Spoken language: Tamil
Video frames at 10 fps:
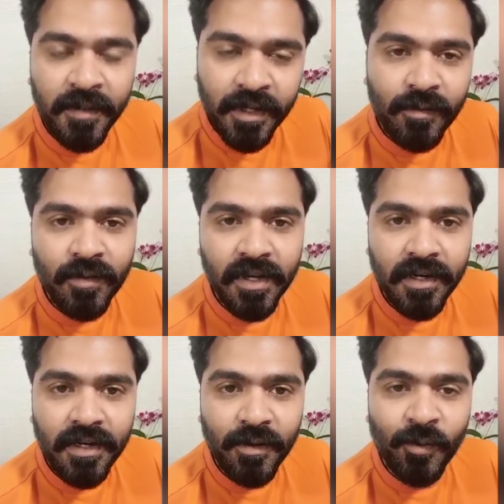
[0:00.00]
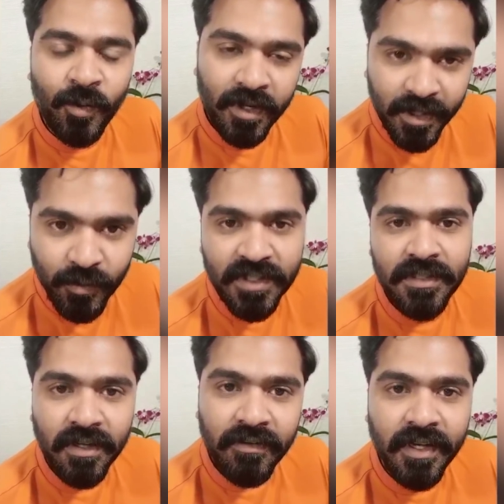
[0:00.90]
அப்படின்னு உங்ககிட்ட ஒரு
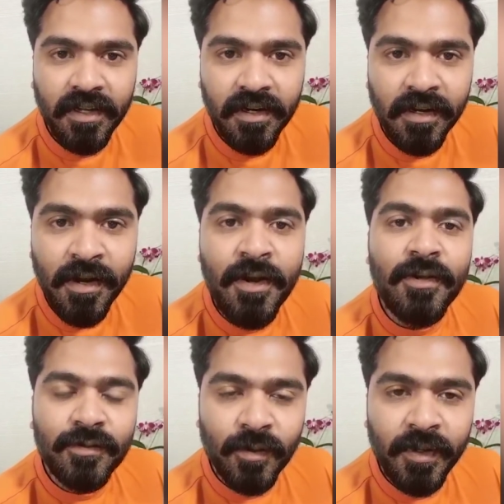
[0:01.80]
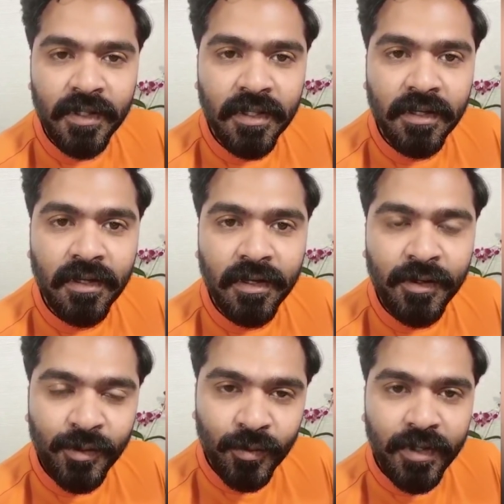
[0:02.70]
ரிக்வெஸ்ட்டாக வைக்கிறேன் ஸோ இந்த
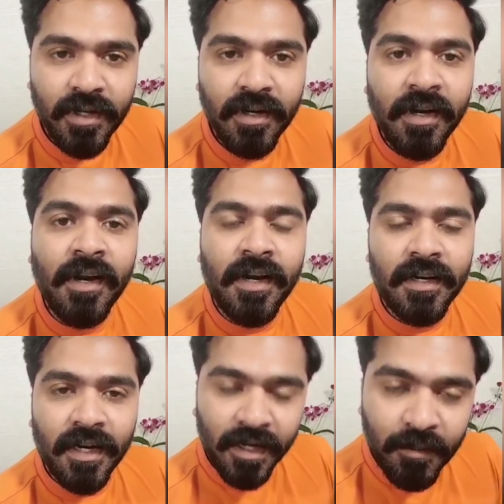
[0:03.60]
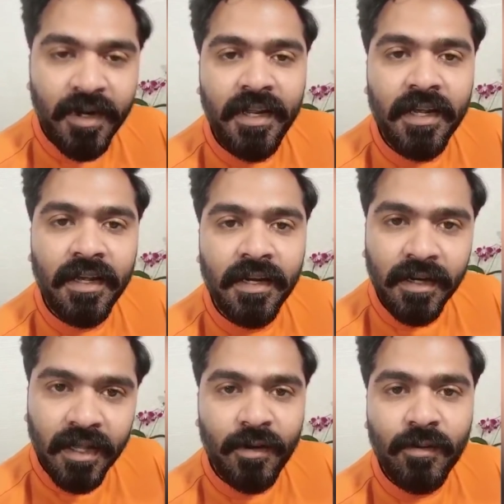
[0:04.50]
நியூ இயர் நல்லபடியாக
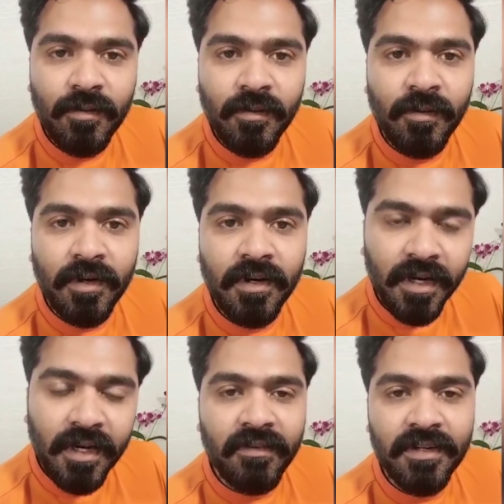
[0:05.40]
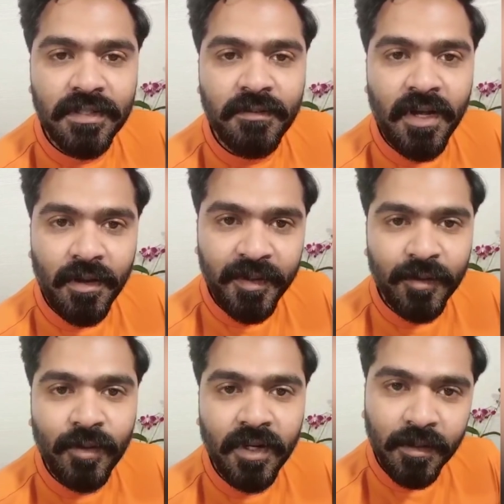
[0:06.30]
எல்லாருக்கும் ஒரு நல்ல வருஷமாக
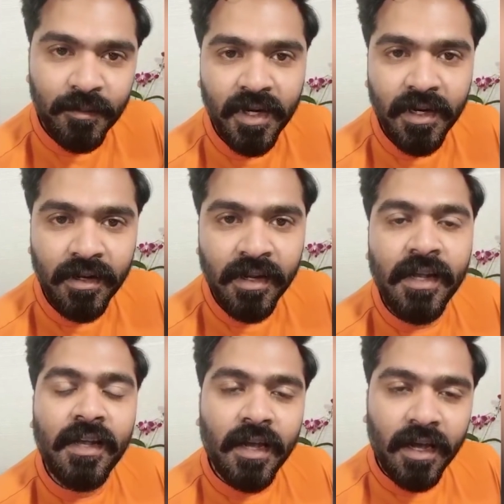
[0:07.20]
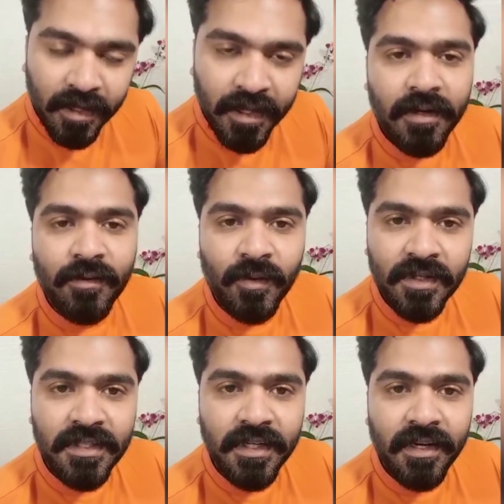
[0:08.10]
அமையும்னு நம்புகிறேன் அகெயின்
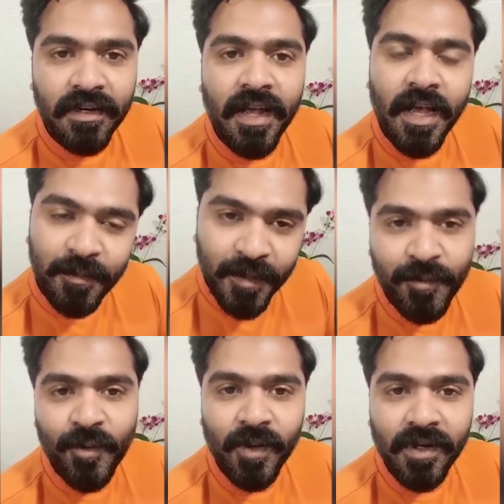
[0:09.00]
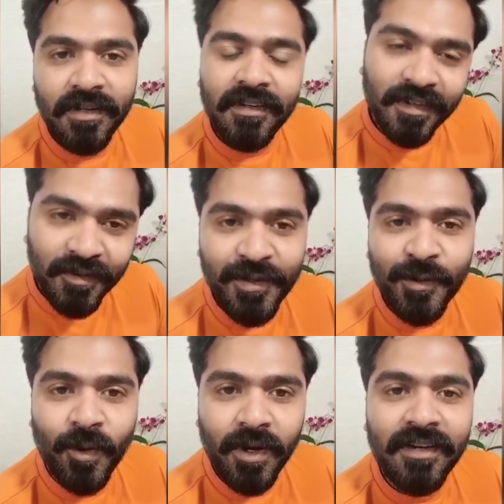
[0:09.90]
ஒன்ஸ் அகெயின் ஹாப்பி பொங்கல் லவ்
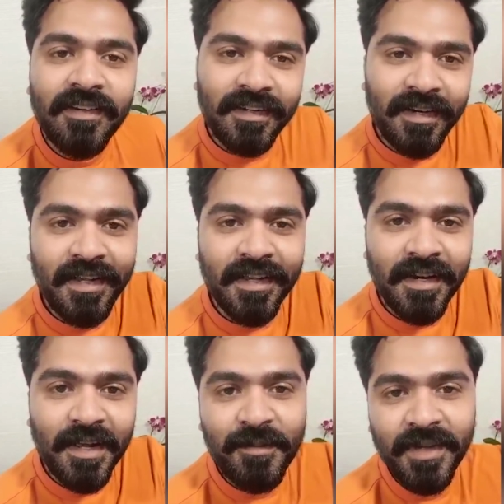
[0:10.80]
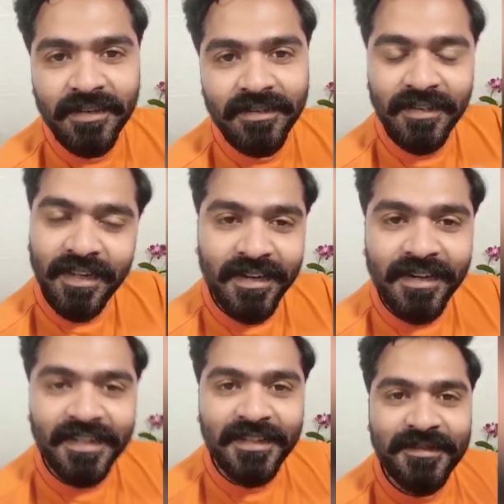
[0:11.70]
யூ ஆல் நீங்கள் இல்லாமல் நான் இல்லை